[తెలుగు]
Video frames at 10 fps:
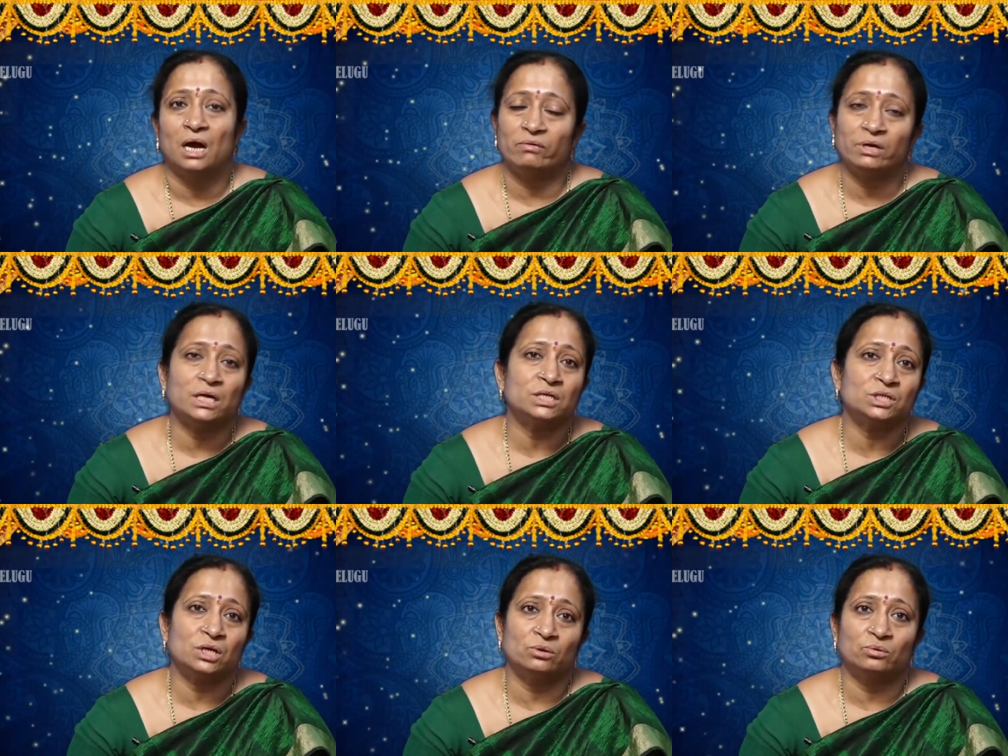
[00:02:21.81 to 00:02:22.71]

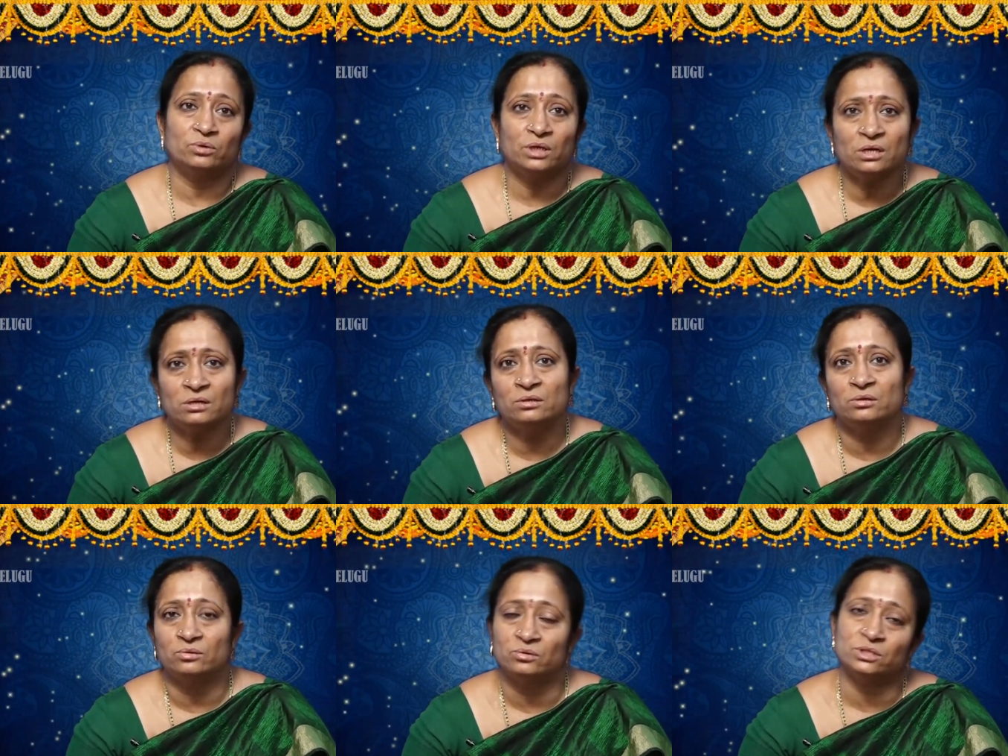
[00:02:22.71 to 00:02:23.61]
అవకాశాలు కూడా
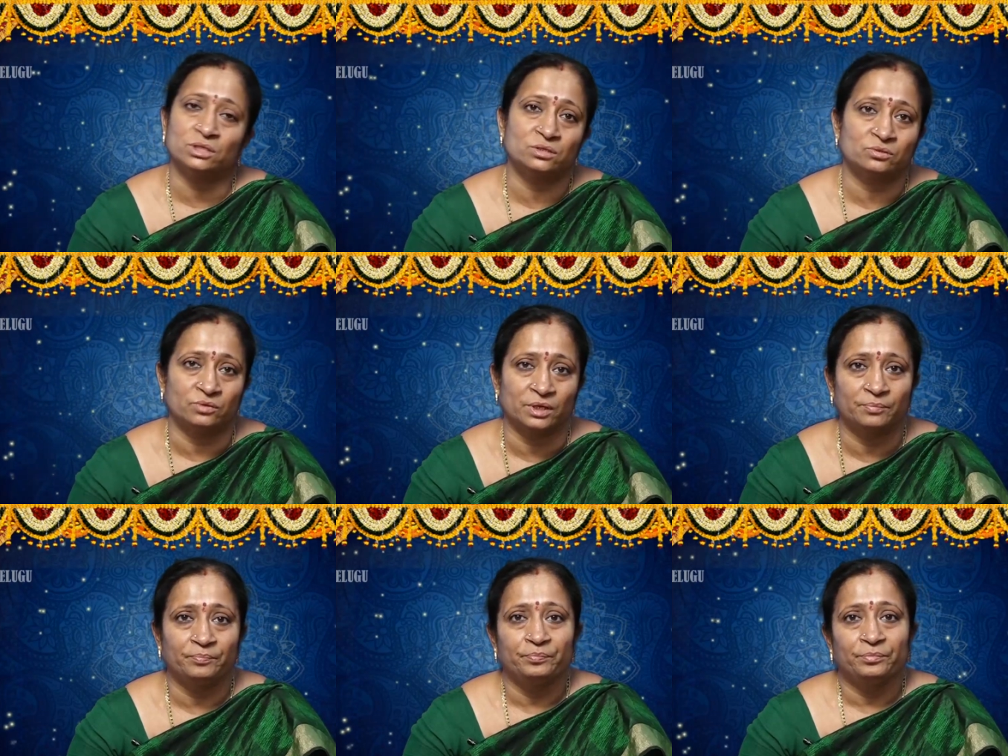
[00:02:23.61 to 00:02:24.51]
గోచరిస్తున్నాయి
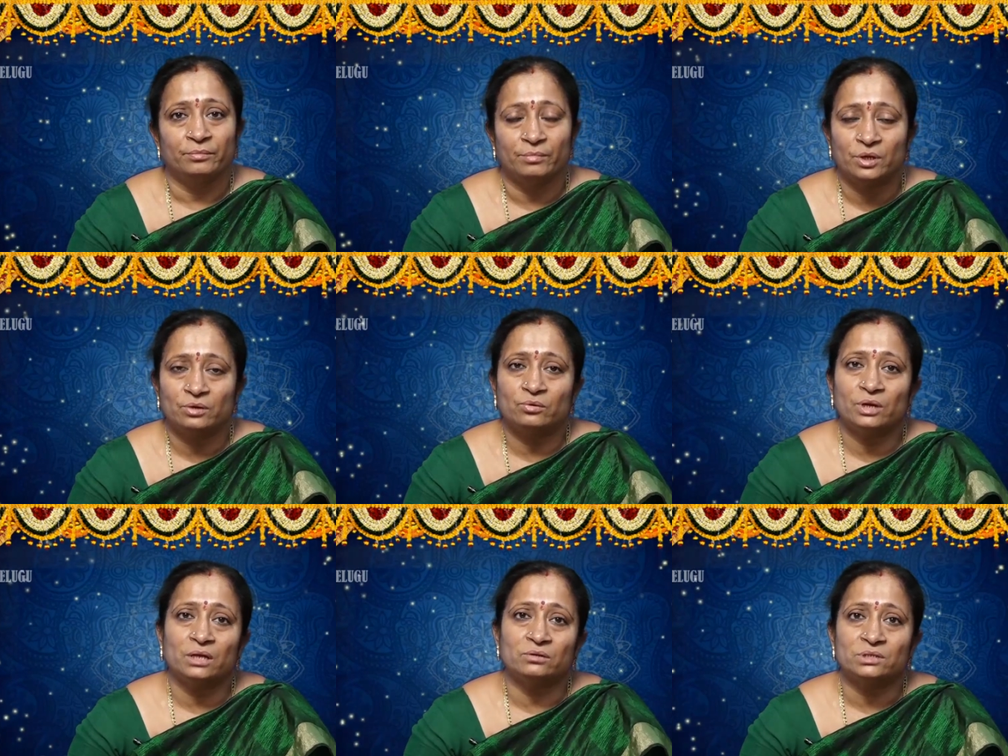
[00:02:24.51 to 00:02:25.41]
మీరు
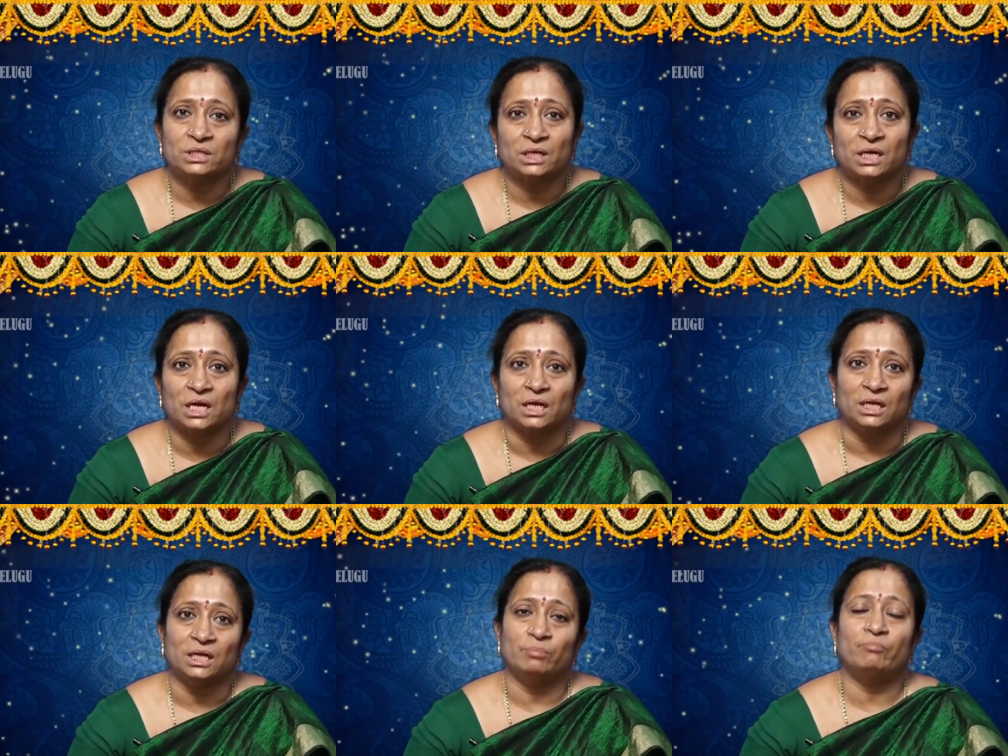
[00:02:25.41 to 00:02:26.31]
కూడా చక్కగా
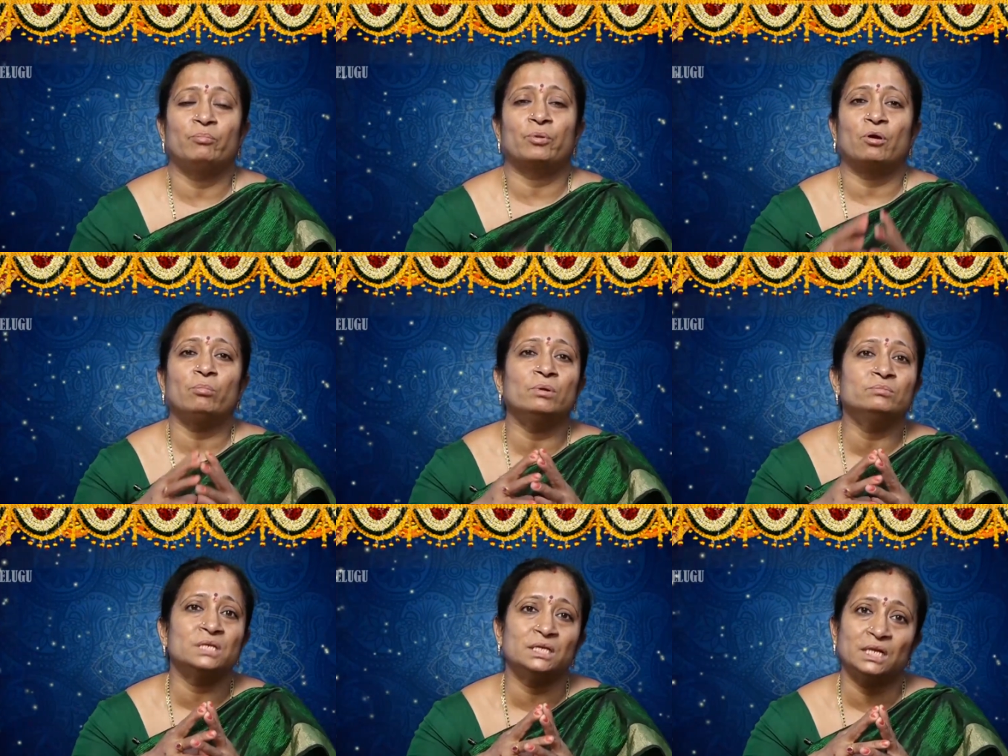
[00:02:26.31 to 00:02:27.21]
ఈ
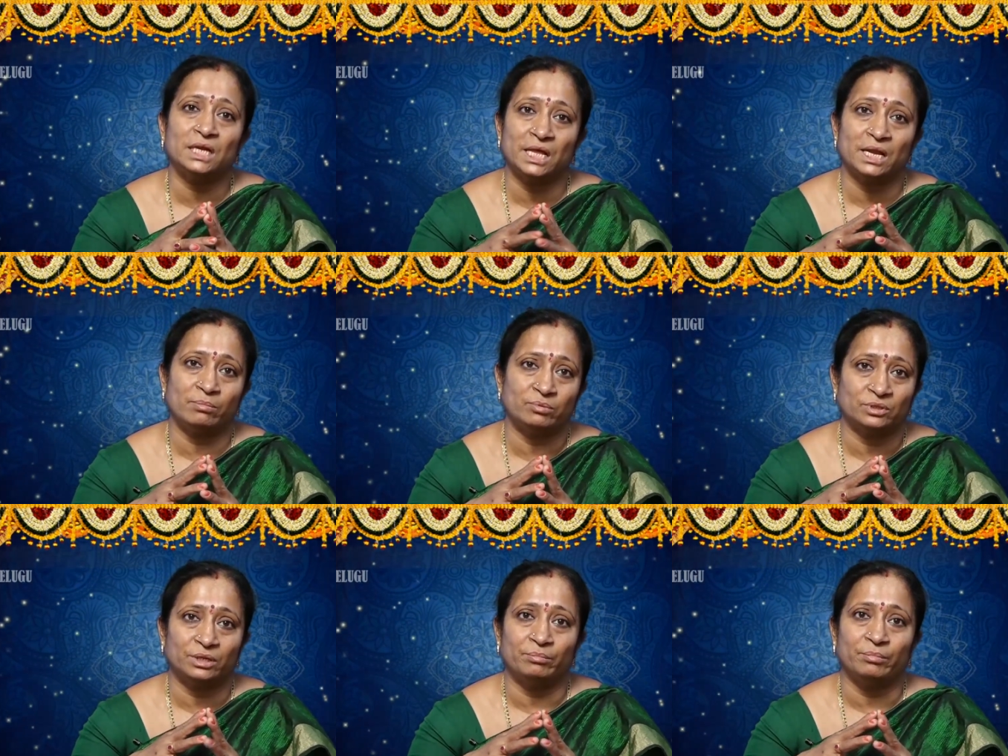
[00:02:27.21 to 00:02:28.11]
ప్రాబ్లమ్స్ అన్నీ క్లియర్
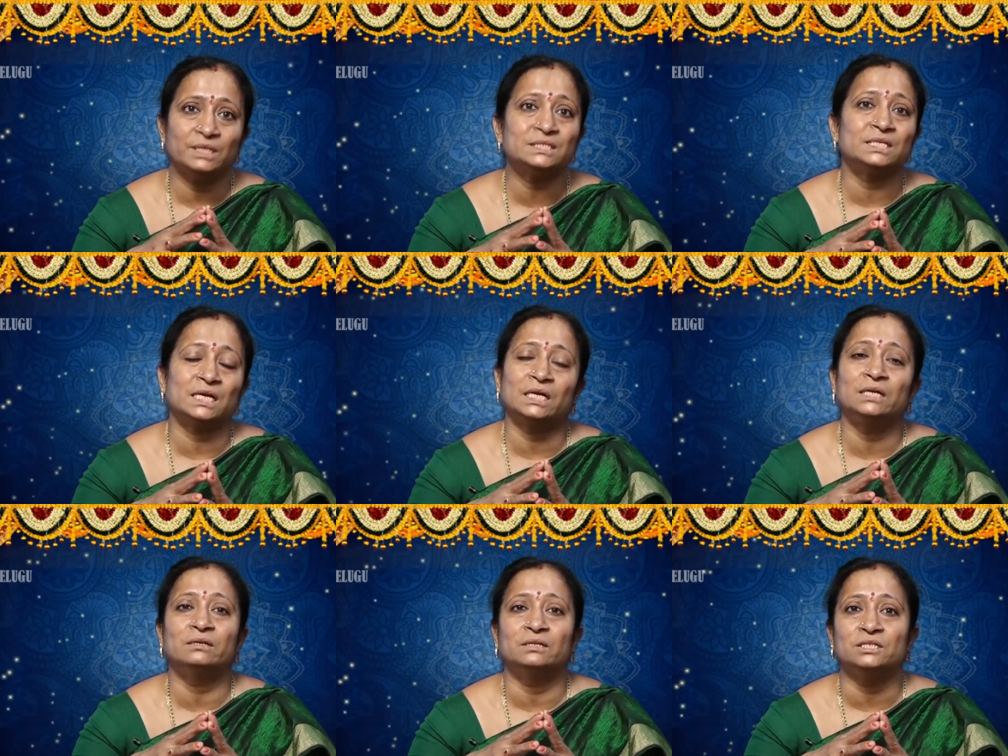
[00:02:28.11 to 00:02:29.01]
అయిపోతాయి మే
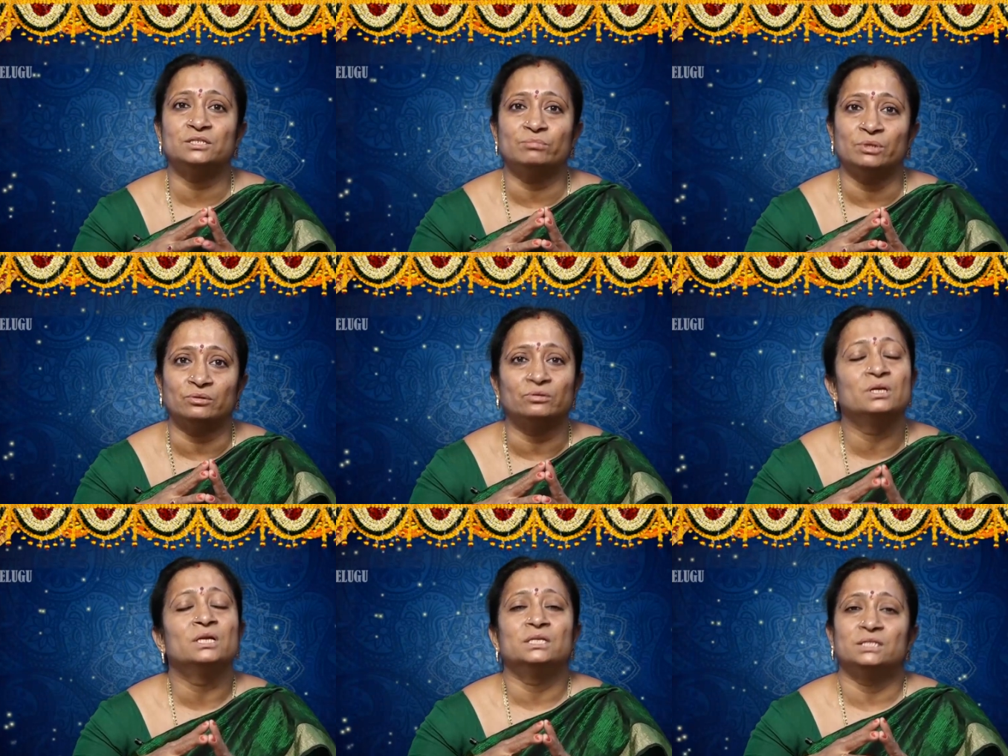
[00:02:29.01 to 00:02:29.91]
సెకండ్ నుంచి మీరు
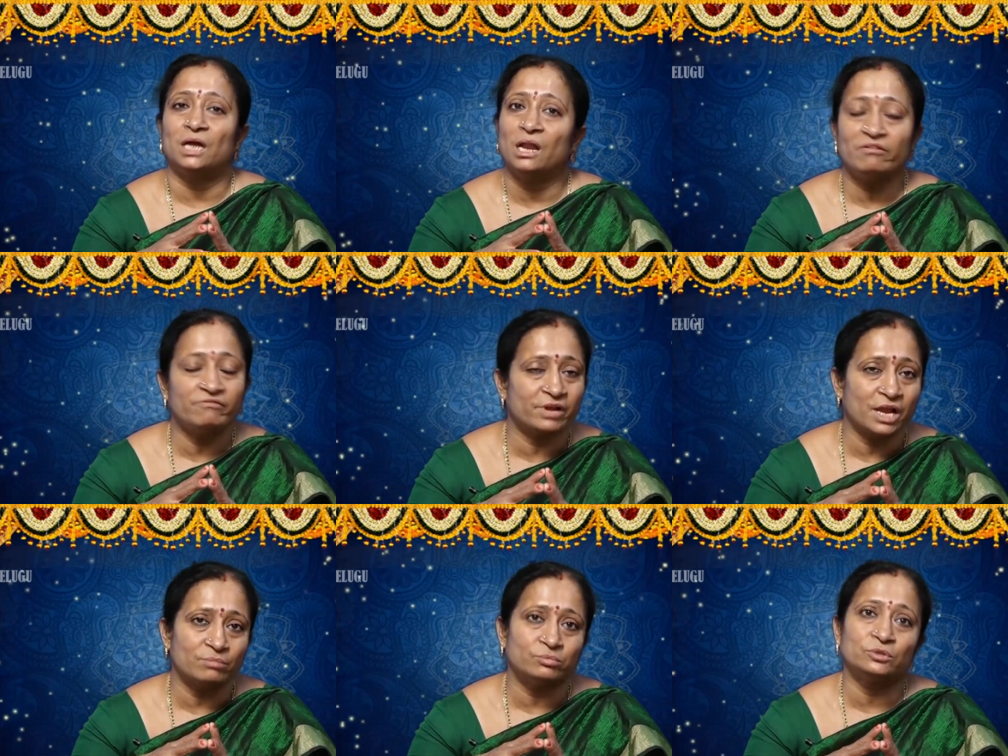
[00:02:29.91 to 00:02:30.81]
చాలా ఫ్రీ
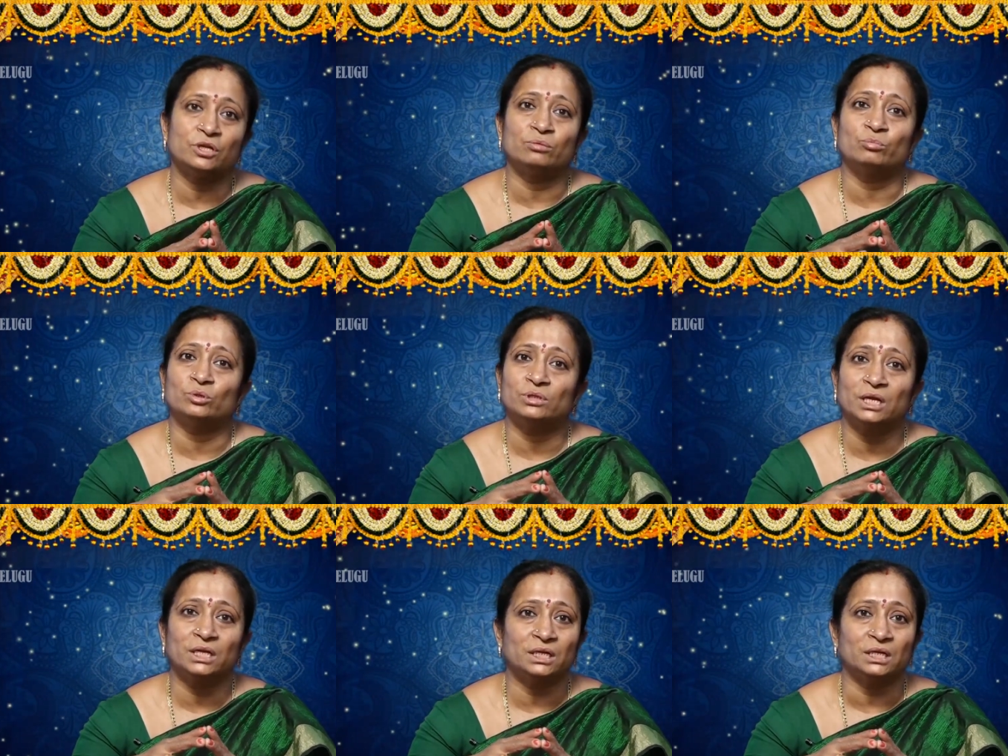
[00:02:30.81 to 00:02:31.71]
అయిపోతారు
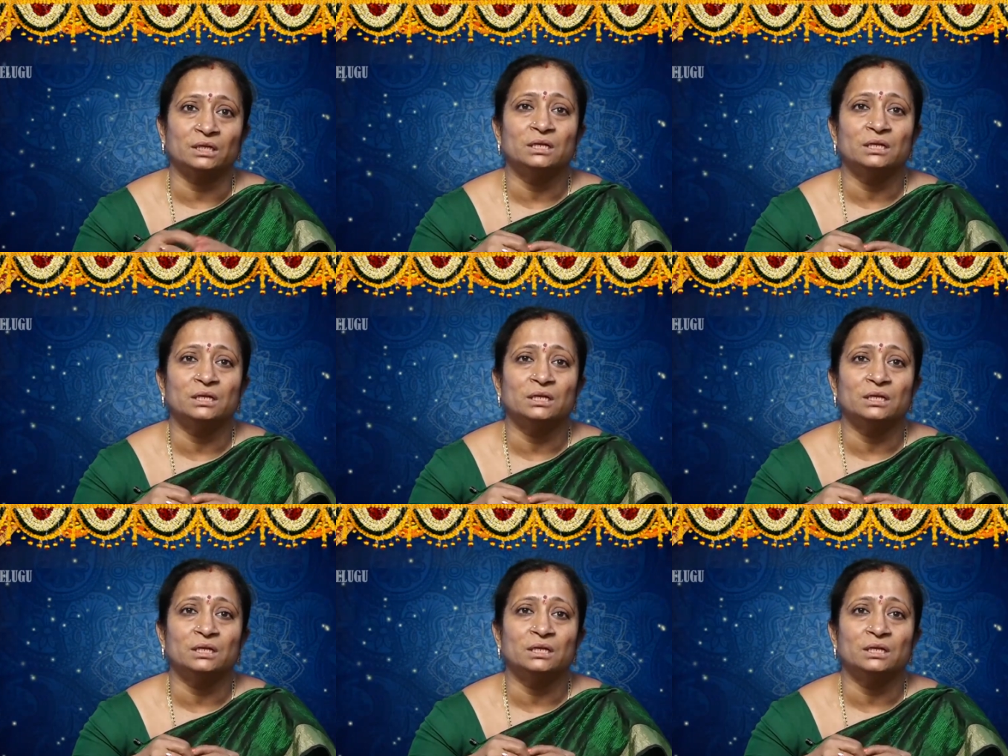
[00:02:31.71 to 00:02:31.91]
మొత్తానికి